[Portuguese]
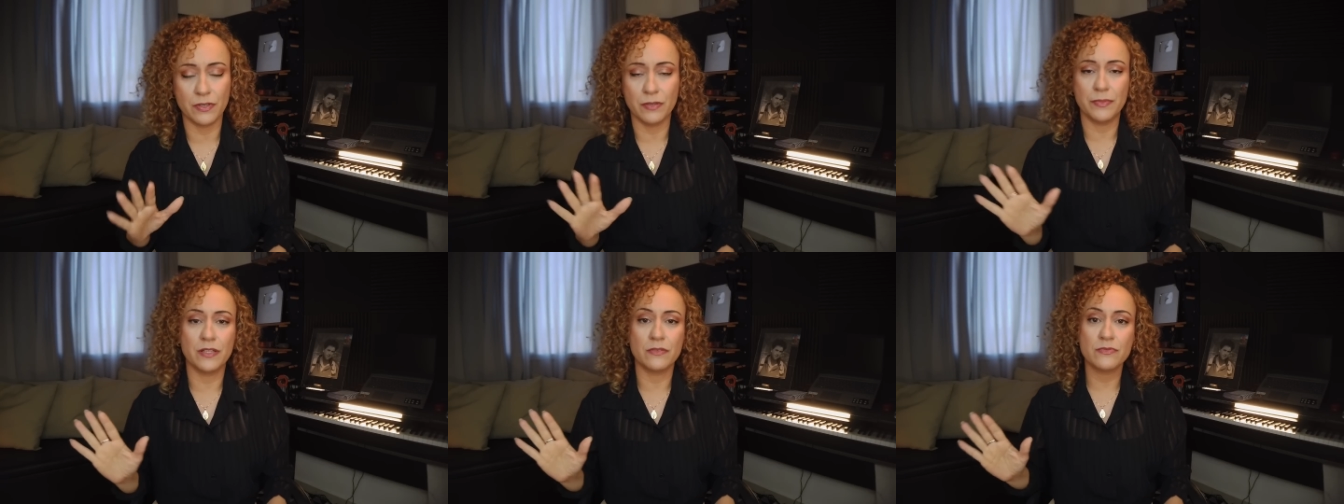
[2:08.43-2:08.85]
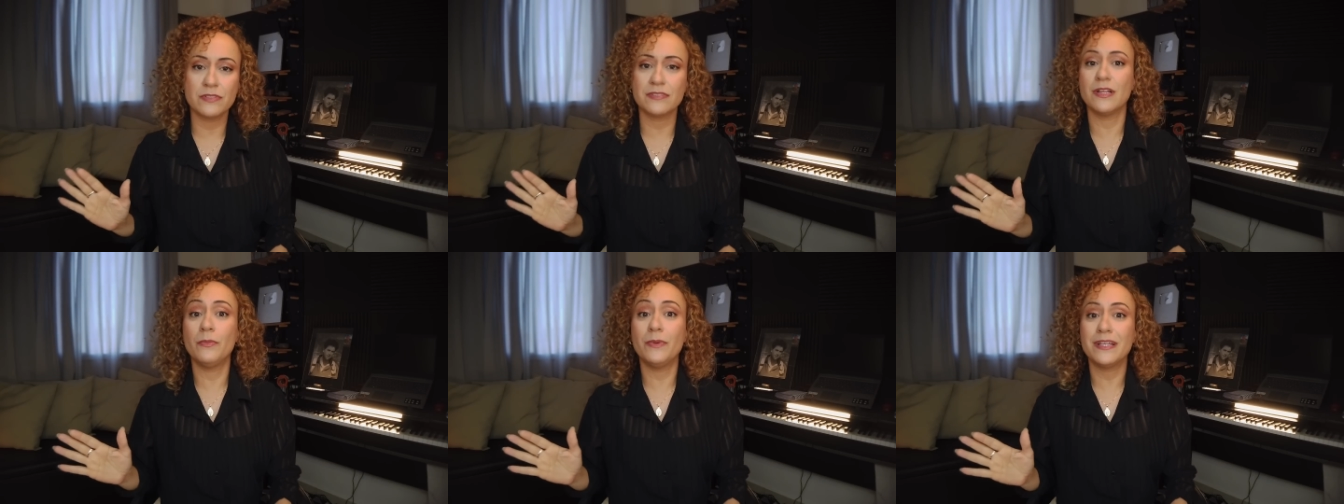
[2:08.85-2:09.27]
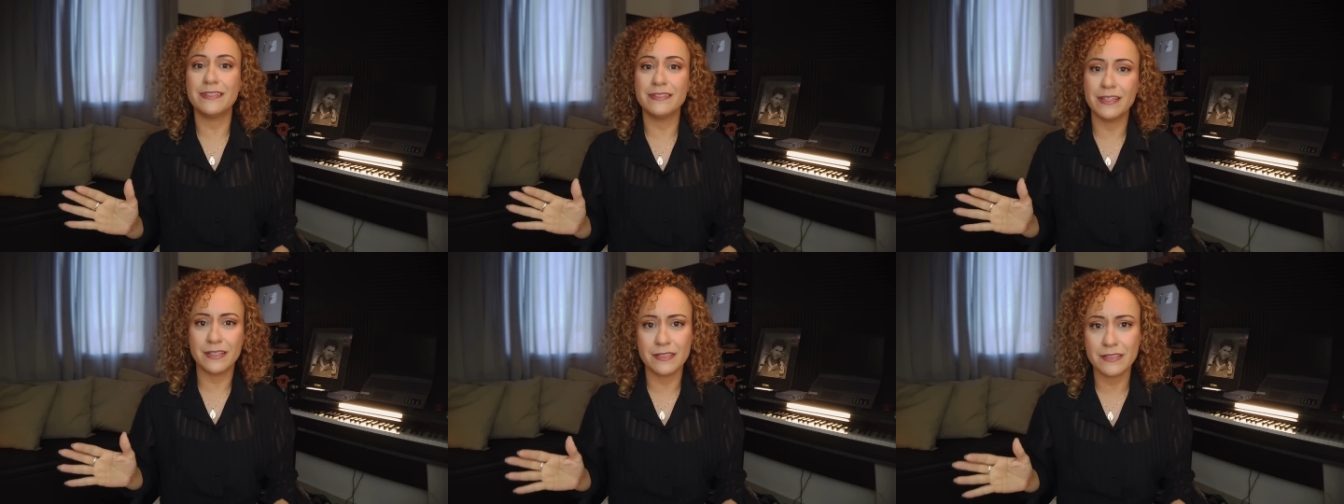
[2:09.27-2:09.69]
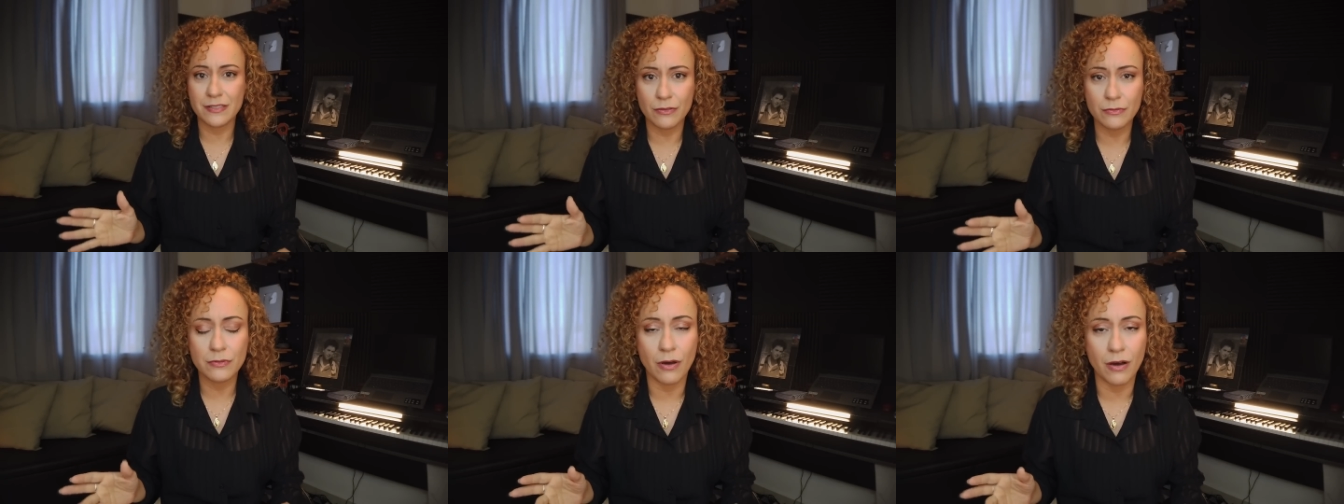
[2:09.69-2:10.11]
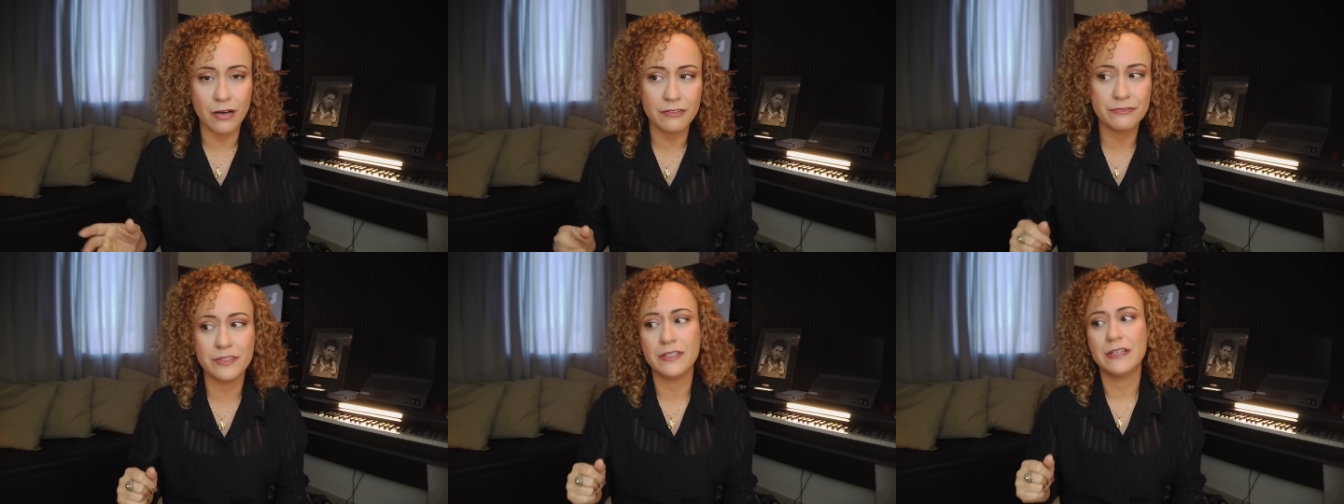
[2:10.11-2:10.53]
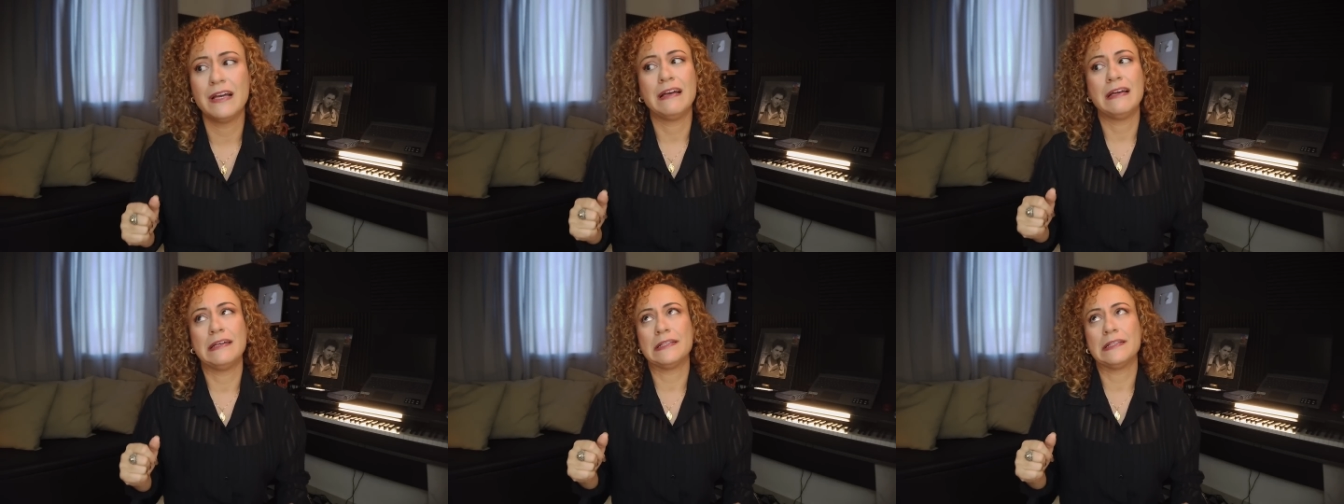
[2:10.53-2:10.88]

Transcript: pelo menos não aqui na Canção Nova,